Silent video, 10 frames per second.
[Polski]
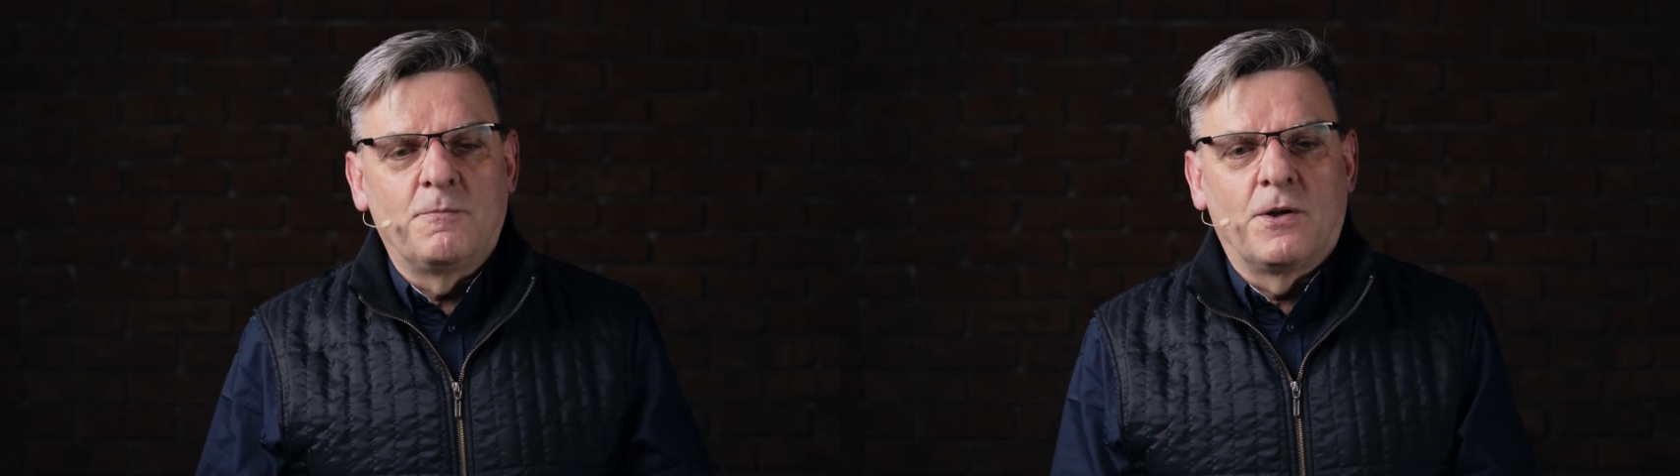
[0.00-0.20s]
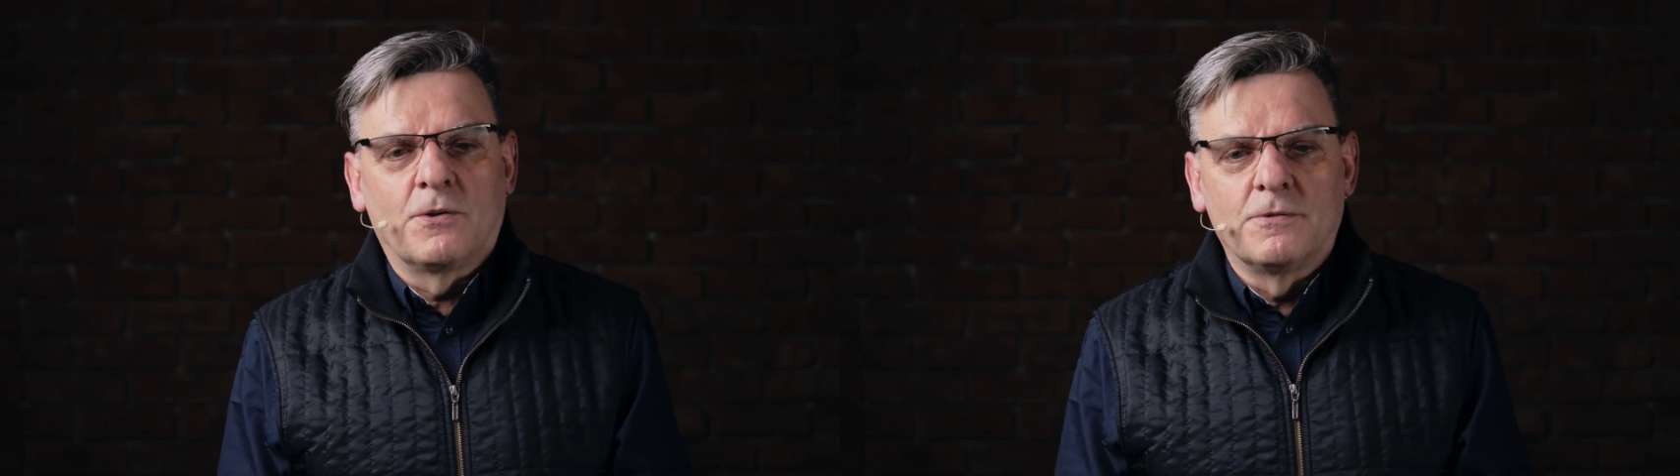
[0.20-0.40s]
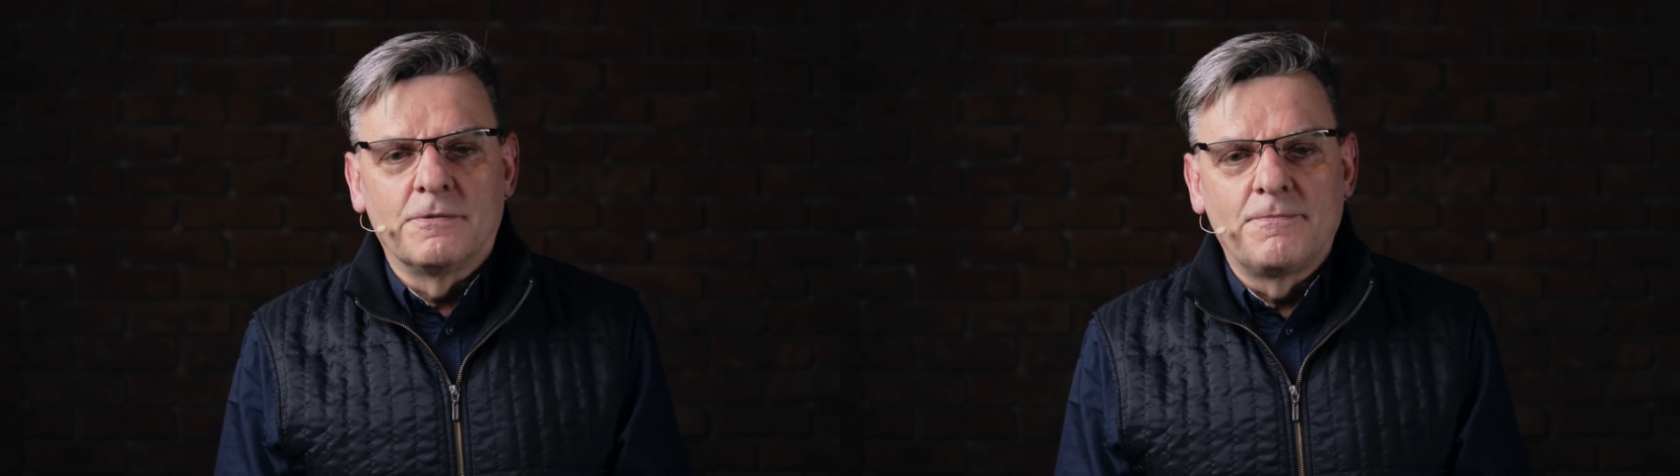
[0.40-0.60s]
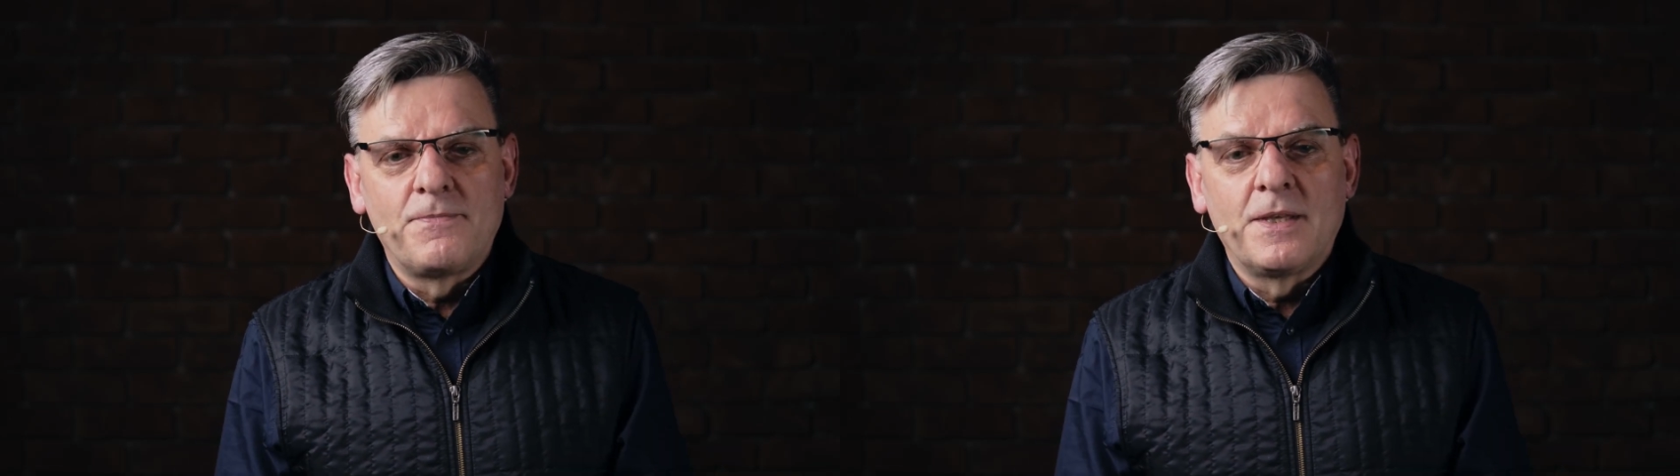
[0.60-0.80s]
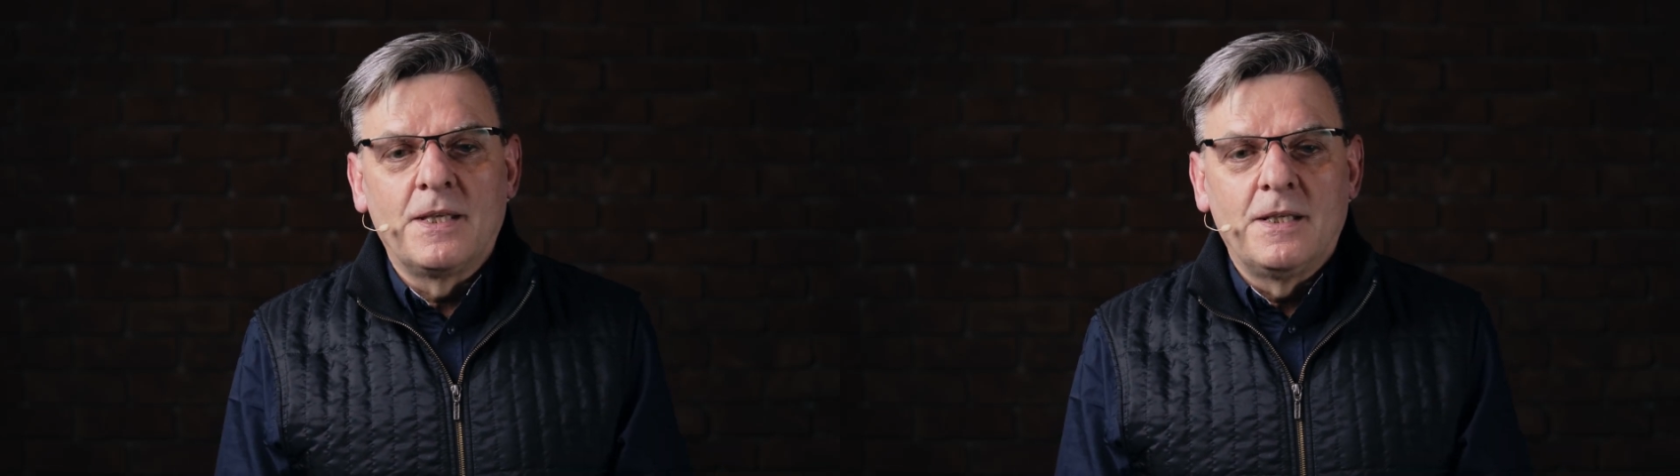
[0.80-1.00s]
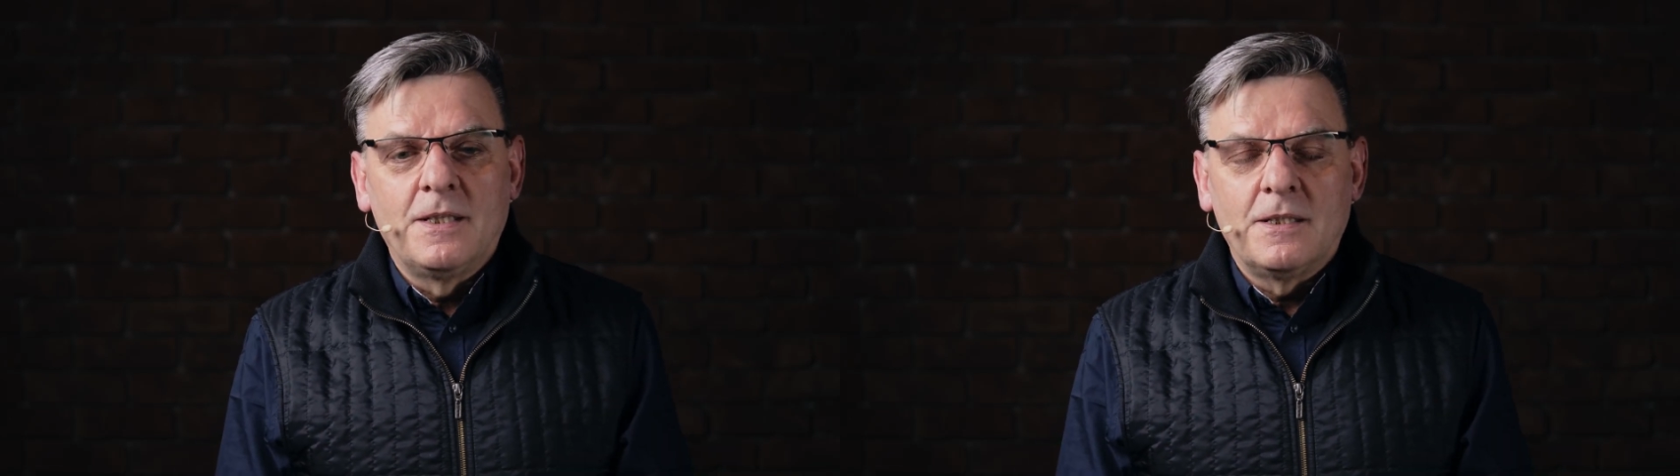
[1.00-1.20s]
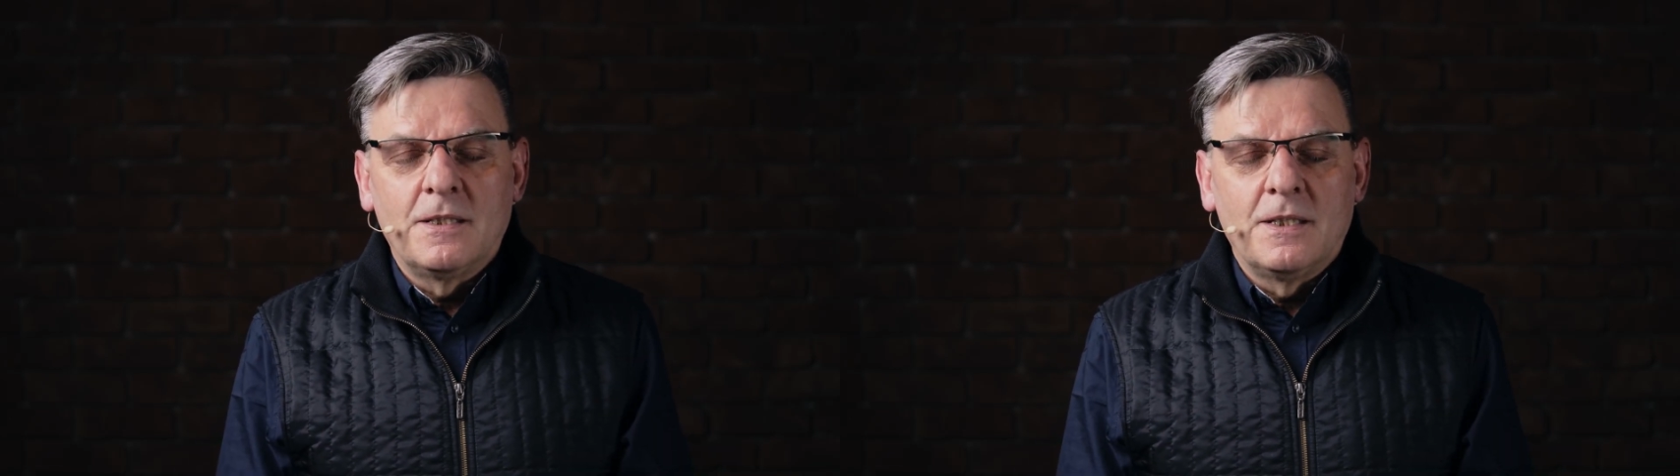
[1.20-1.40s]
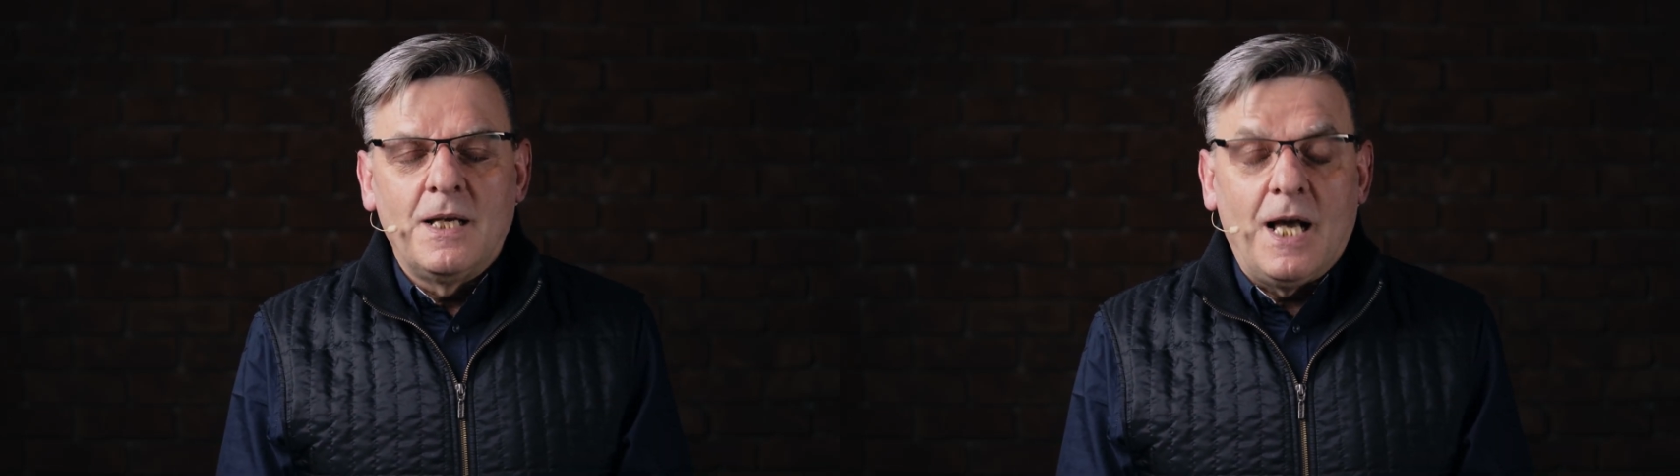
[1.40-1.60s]
Bogu.
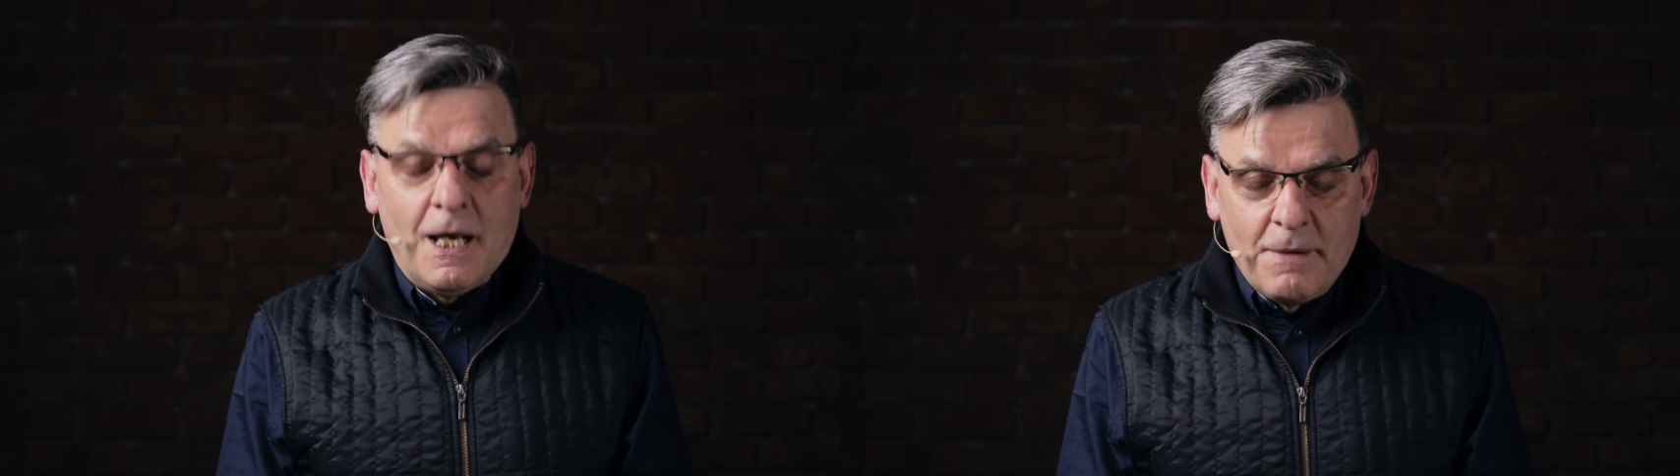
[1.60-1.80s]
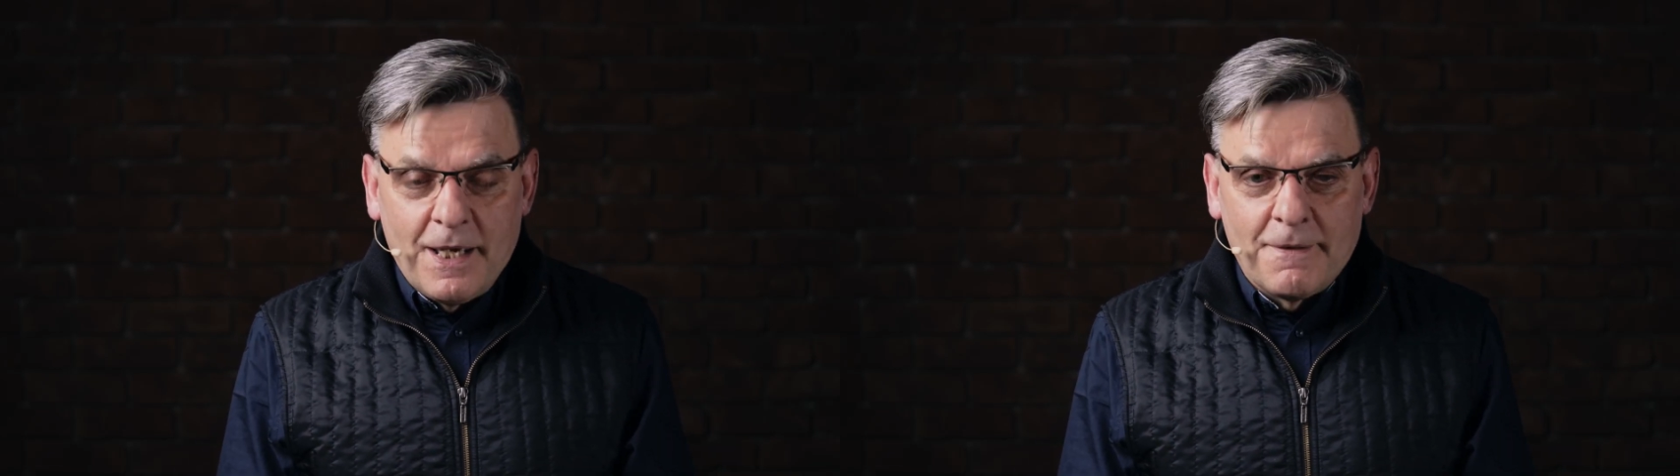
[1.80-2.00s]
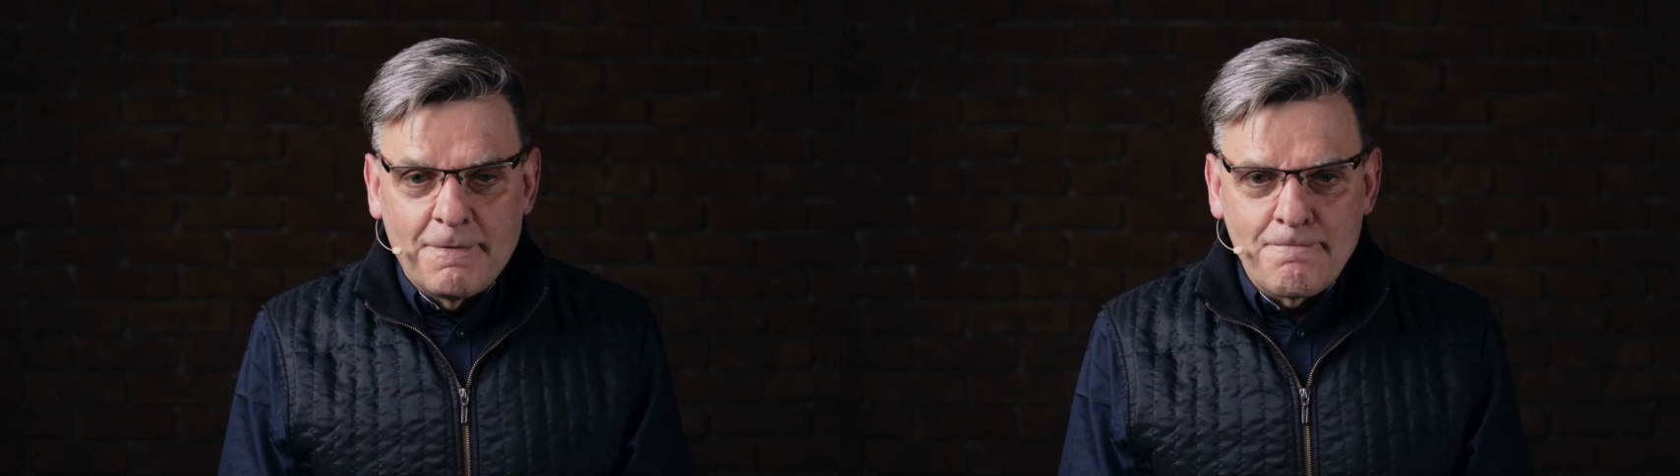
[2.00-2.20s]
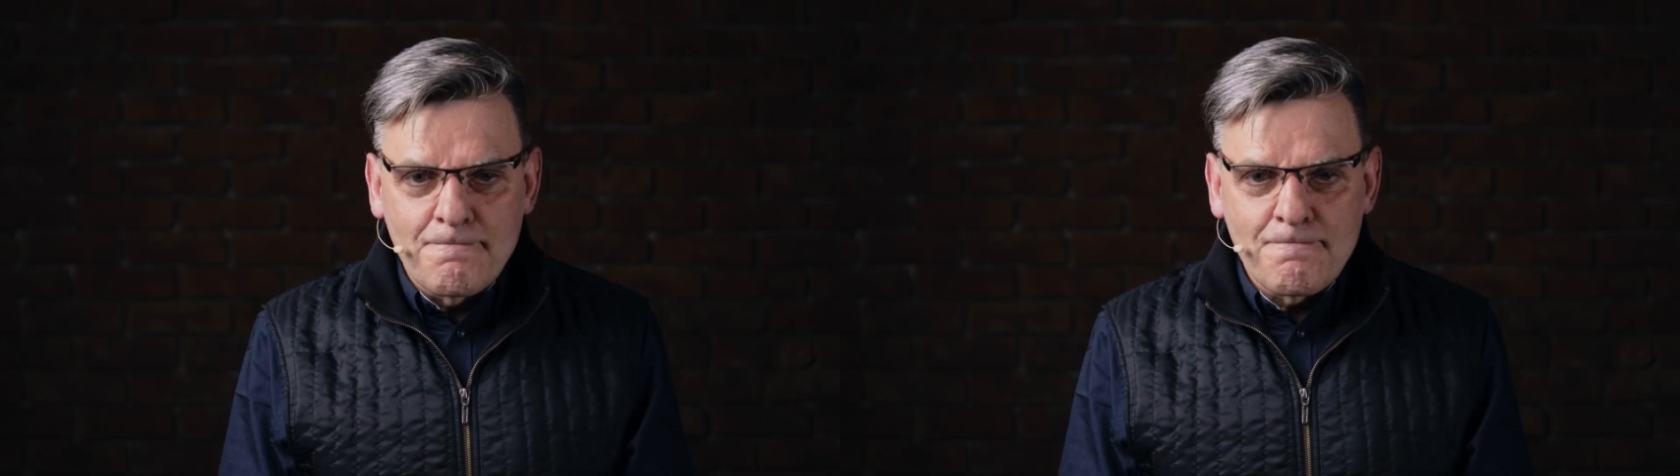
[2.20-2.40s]
Amen.